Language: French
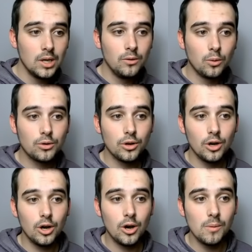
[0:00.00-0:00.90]
Donc
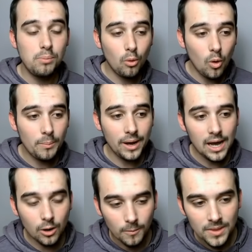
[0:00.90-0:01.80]
euh, pourquoi pas
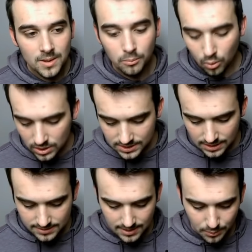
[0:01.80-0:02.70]
Alors pourquoi ça,